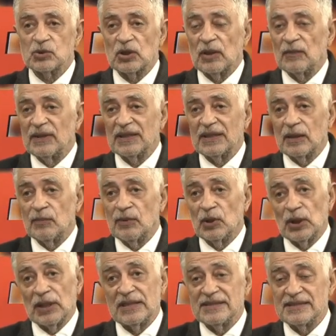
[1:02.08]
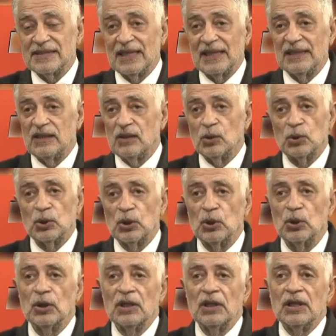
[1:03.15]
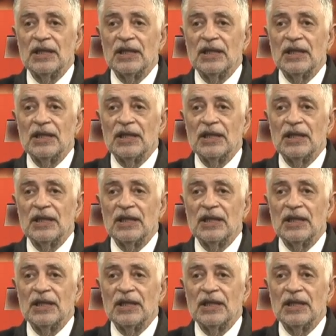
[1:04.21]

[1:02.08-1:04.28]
solamente violencia y odio,